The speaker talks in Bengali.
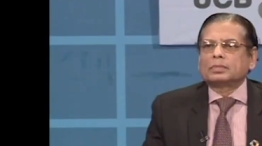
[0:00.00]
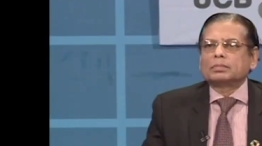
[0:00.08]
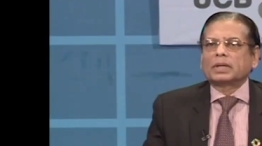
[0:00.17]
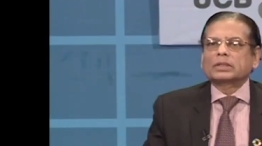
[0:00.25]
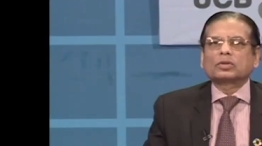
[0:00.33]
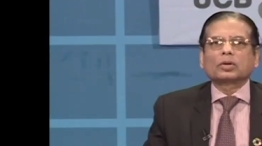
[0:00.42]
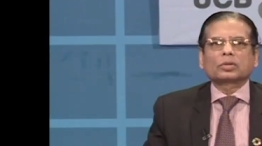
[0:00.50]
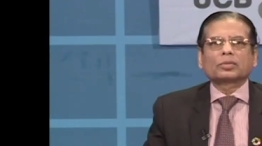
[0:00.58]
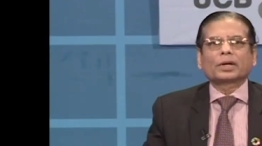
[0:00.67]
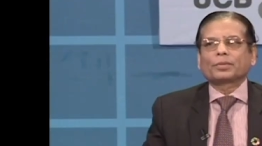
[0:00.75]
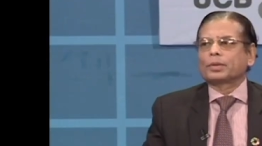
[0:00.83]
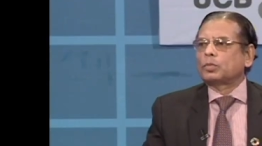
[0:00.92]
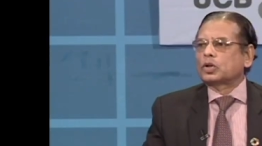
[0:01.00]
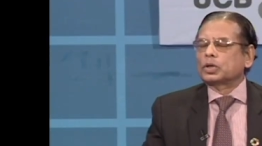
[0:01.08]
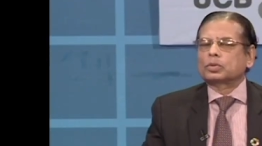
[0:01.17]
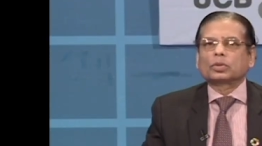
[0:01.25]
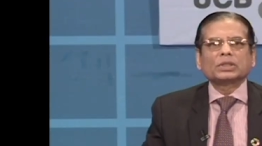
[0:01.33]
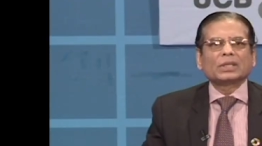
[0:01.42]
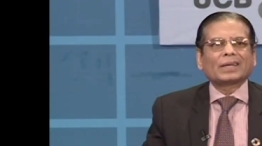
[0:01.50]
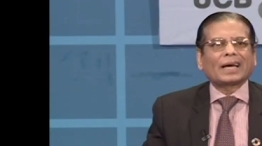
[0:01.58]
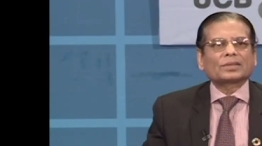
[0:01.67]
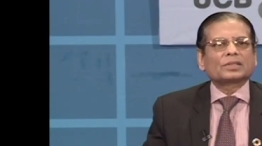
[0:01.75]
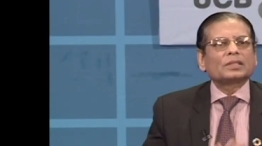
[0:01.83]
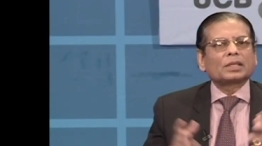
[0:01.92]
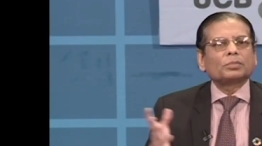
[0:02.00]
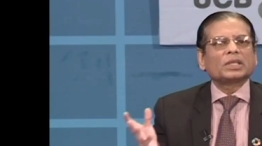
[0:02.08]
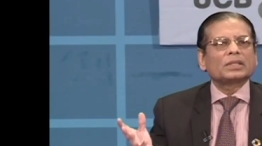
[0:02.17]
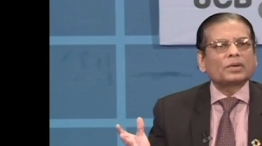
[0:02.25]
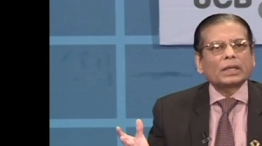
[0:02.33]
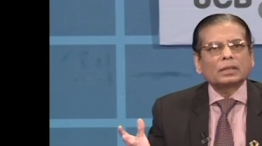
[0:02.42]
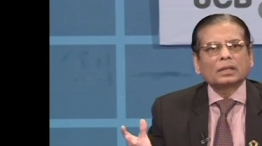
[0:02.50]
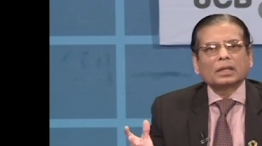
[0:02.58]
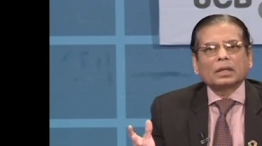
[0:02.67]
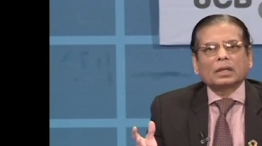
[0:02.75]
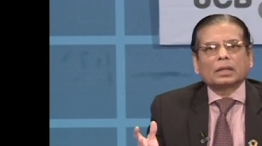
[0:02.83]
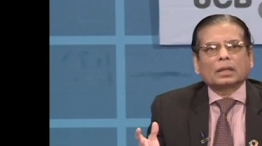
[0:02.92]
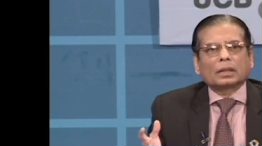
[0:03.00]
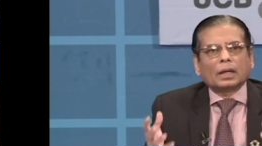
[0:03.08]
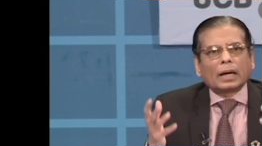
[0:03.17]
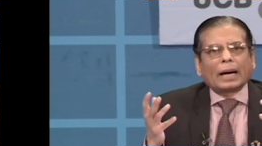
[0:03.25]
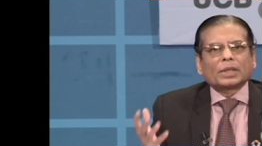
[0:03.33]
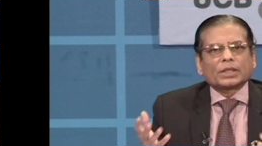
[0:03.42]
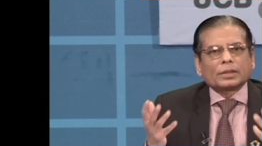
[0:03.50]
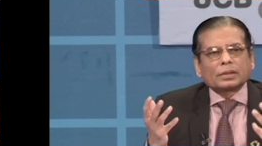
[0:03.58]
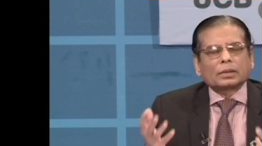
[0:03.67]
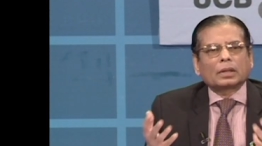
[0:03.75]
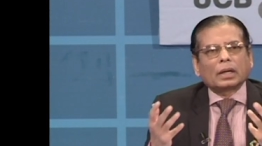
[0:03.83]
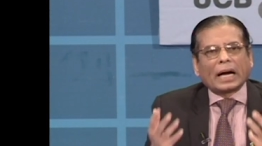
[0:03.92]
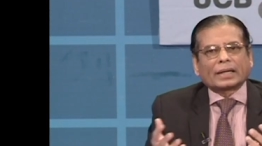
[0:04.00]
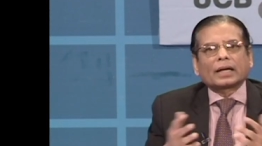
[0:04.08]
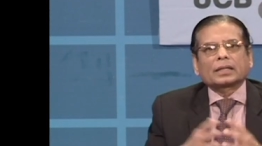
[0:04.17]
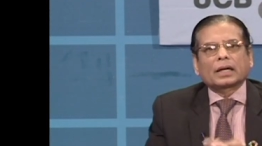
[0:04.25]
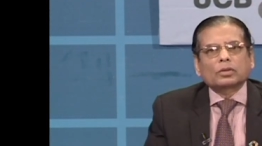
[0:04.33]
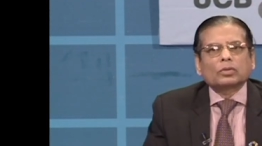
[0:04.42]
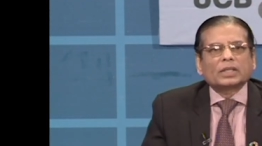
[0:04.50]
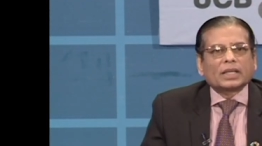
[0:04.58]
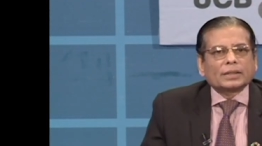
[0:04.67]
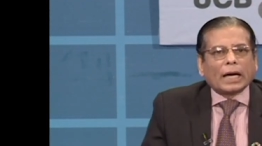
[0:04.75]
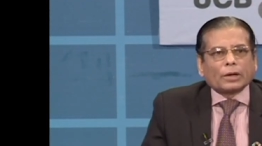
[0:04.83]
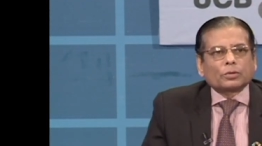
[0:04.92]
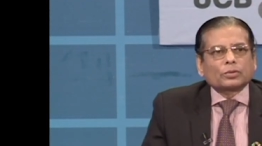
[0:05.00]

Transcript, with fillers: ব্যক্তিগতভাবে মনে করি যে রাজনীতিবিদরাই আমাদের আকাঙ্ক্ষাগুলিকে ধারণ